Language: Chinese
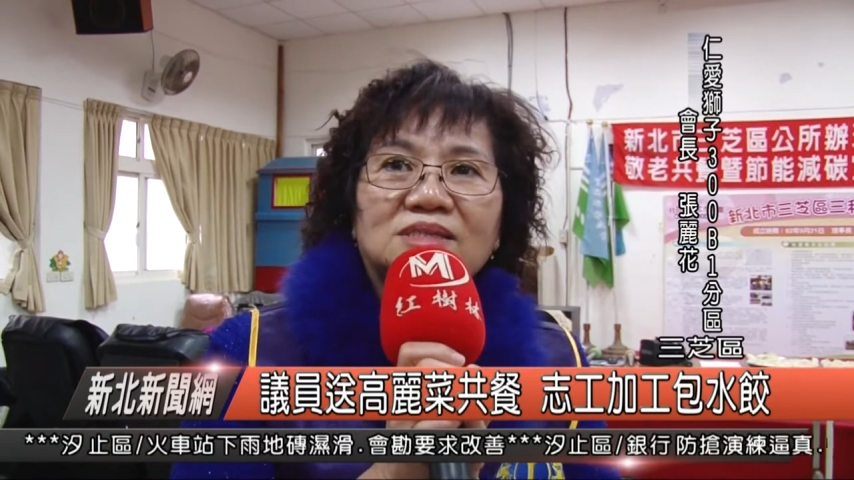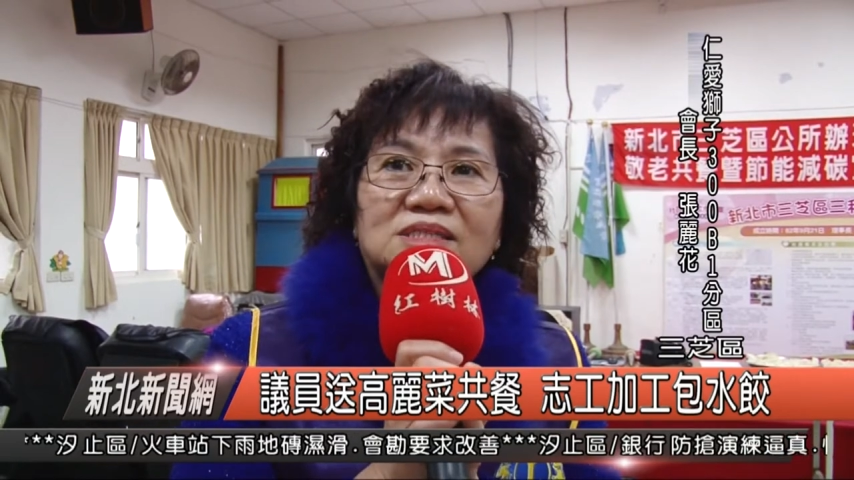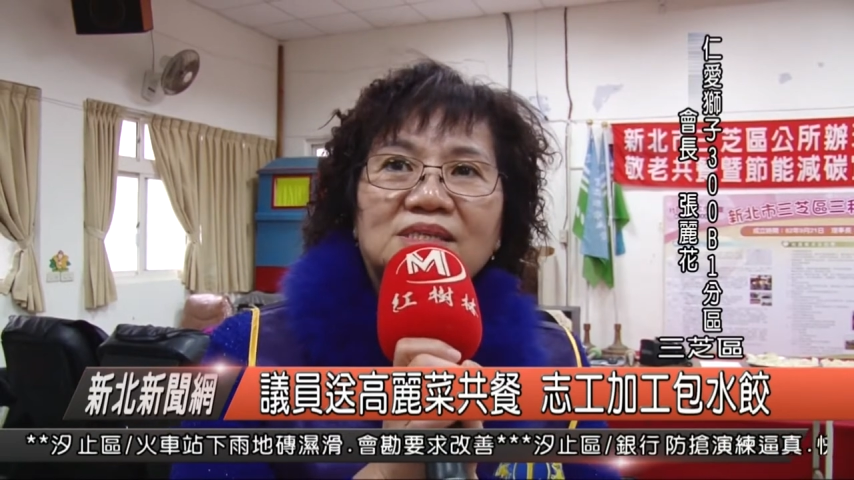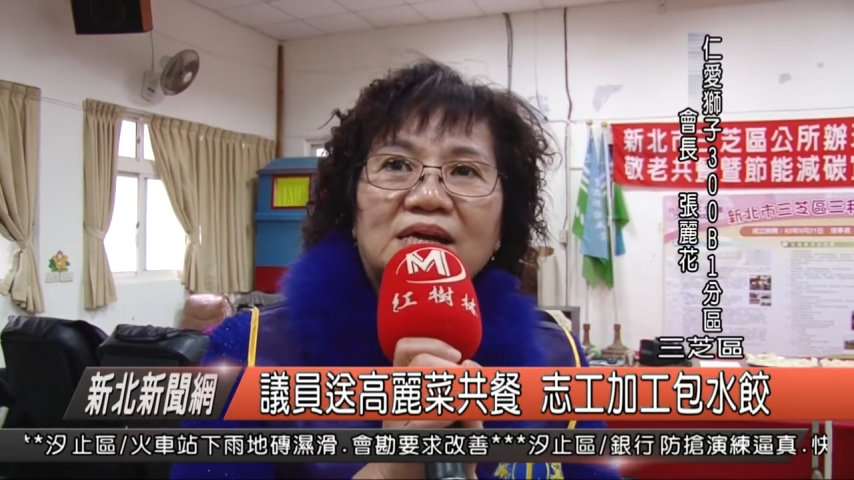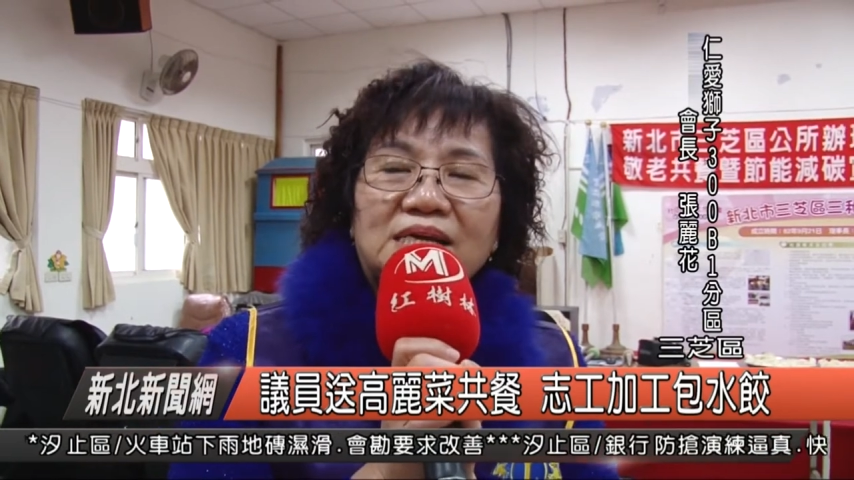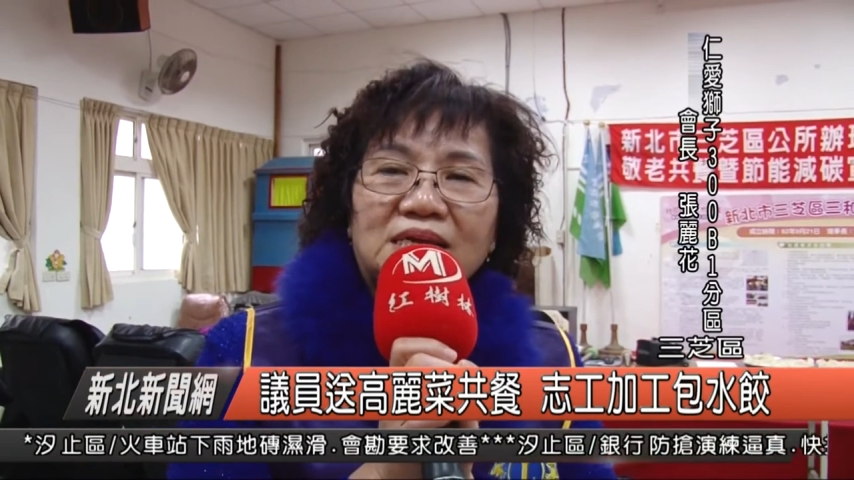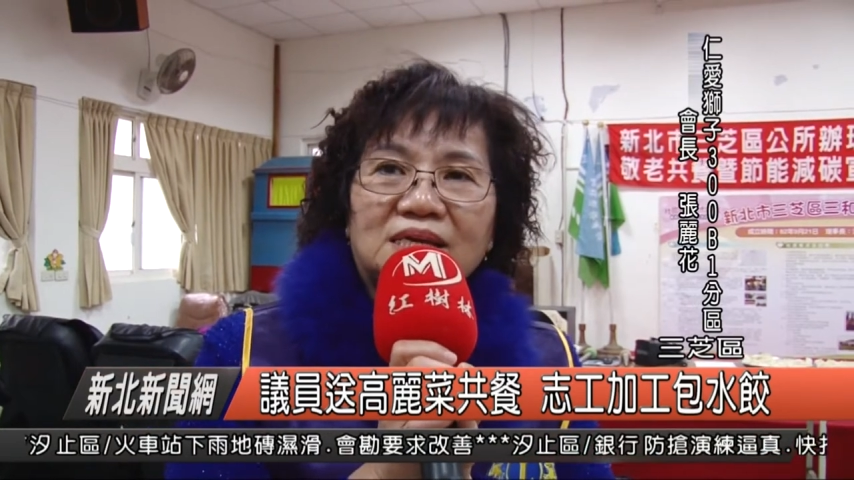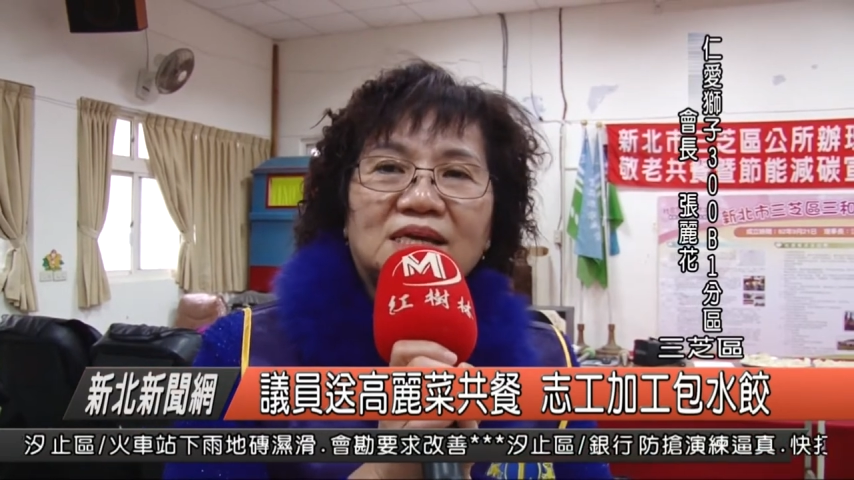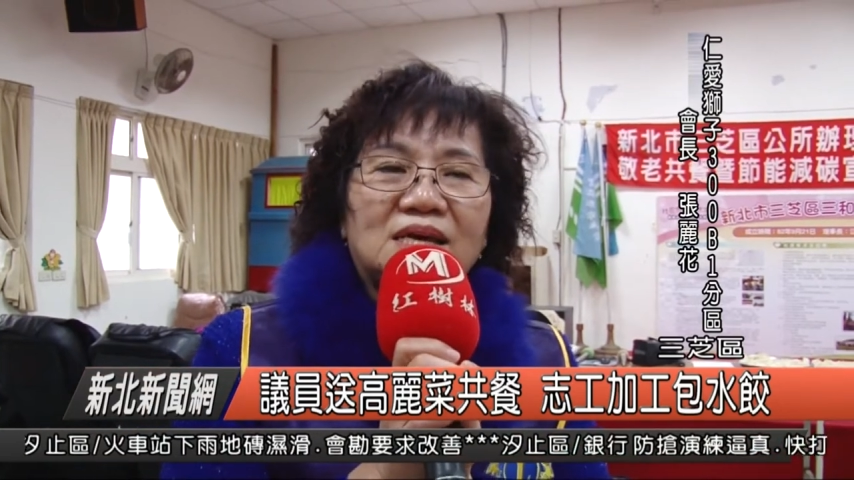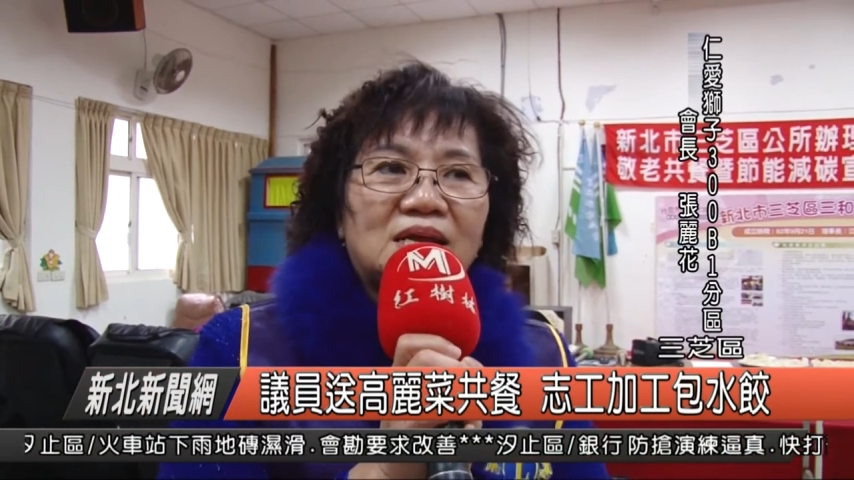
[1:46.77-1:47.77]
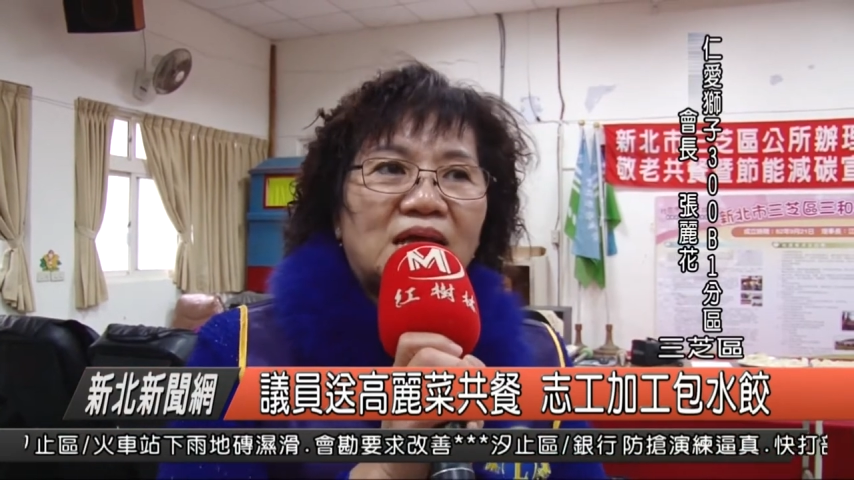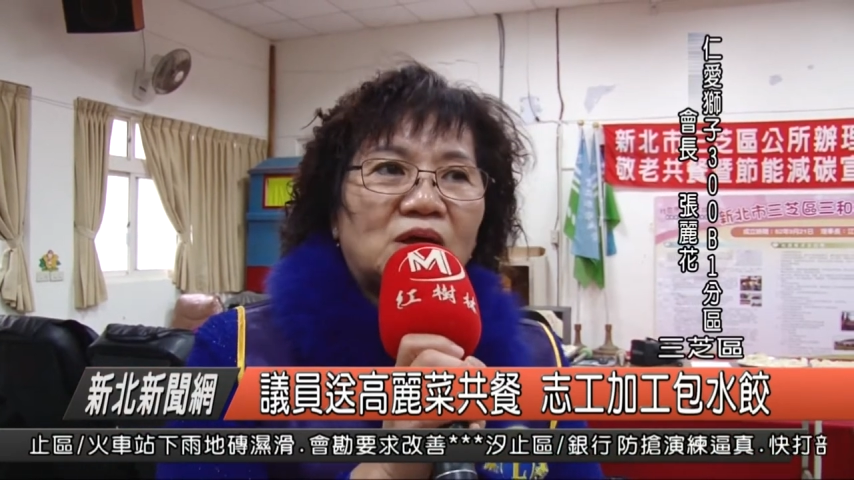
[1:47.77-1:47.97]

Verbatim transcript: 新装礼来